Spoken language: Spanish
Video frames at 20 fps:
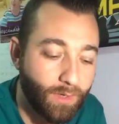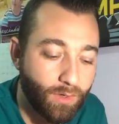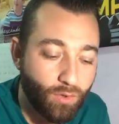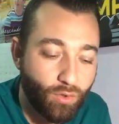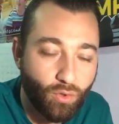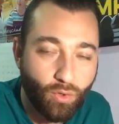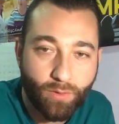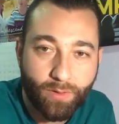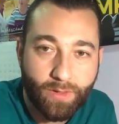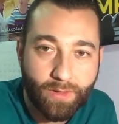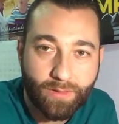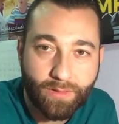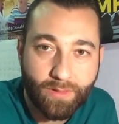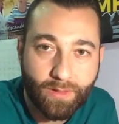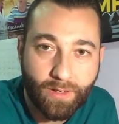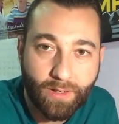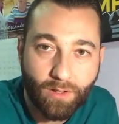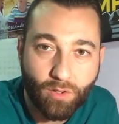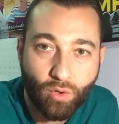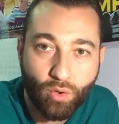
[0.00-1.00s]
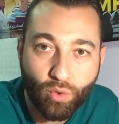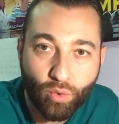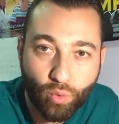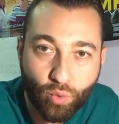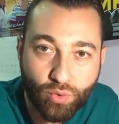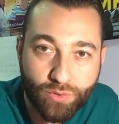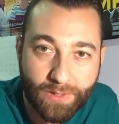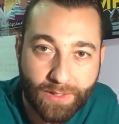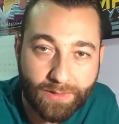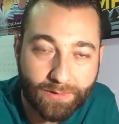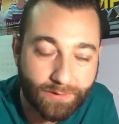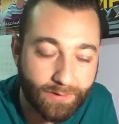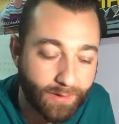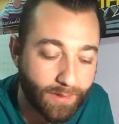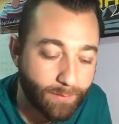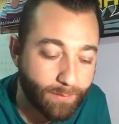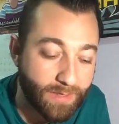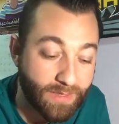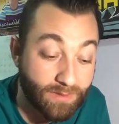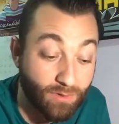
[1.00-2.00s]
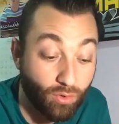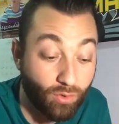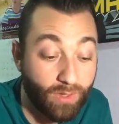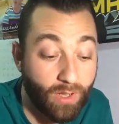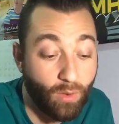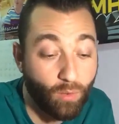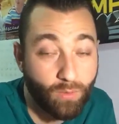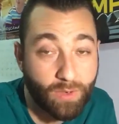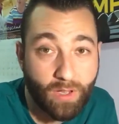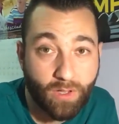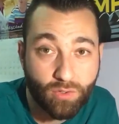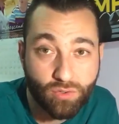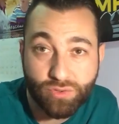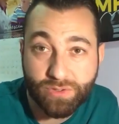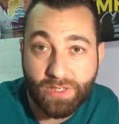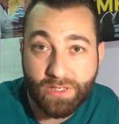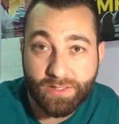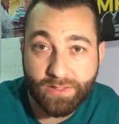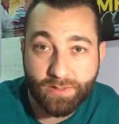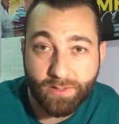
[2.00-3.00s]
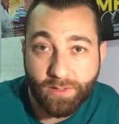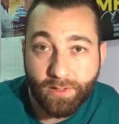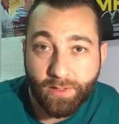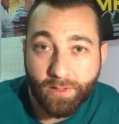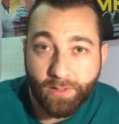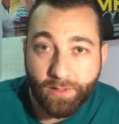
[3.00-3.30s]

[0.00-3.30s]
No desde el concursante y demás, aunque algunas cosas,